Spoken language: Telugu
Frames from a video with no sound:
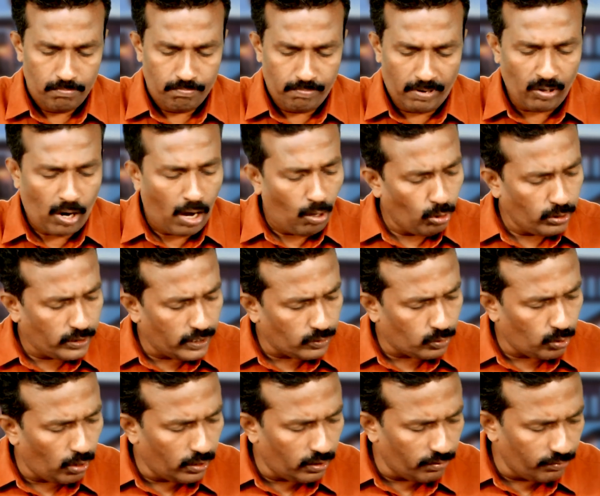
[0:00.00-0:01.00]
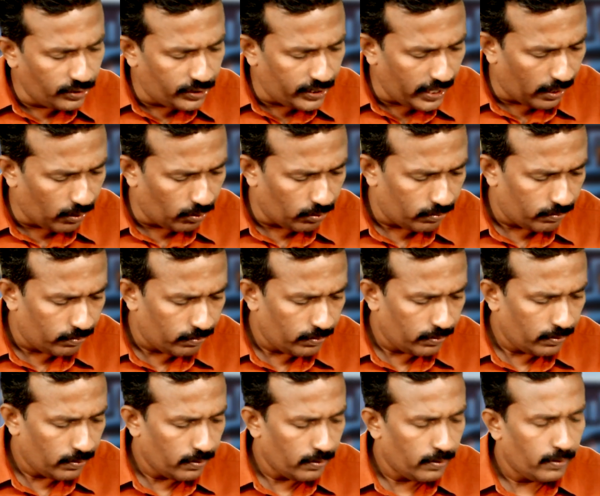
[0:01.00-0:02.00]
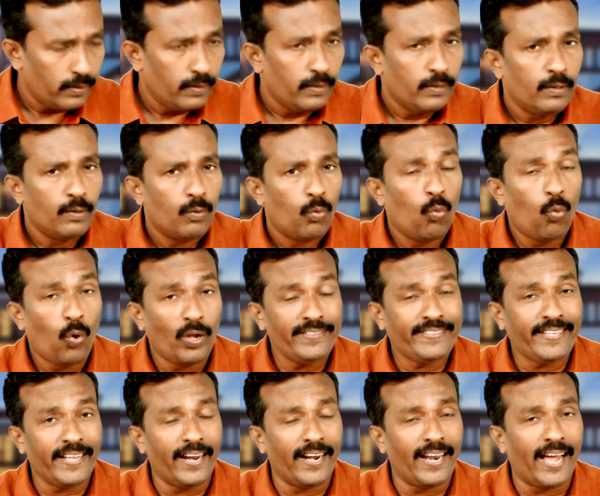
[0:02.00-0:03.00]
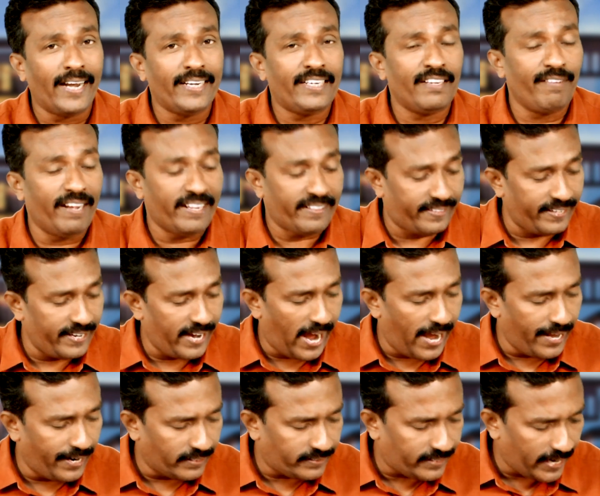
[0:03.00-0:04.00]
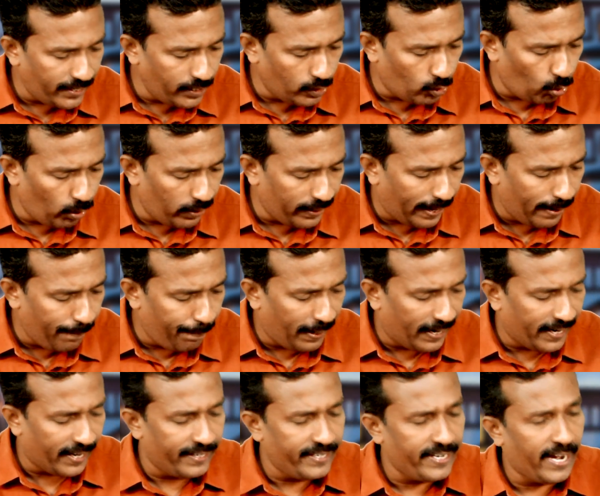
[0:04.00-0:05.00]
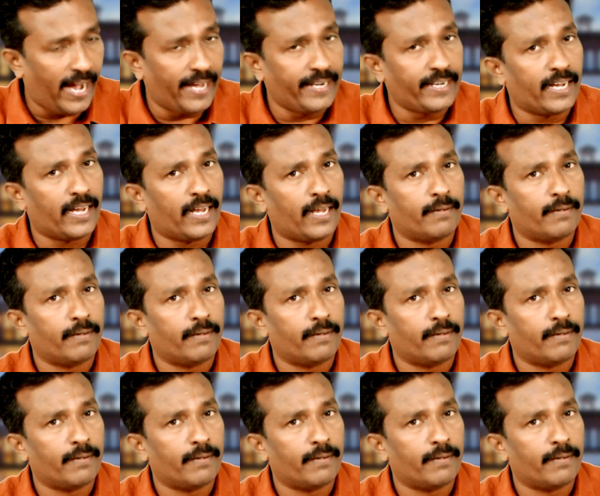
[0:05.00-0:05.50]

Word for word: మనం ఆలోచిస్తున్నట్టు విషయాలు వంతెన లాంటి వ్యక్తి ఆయన సైనికుల్ని గెలిపాడని ఆయన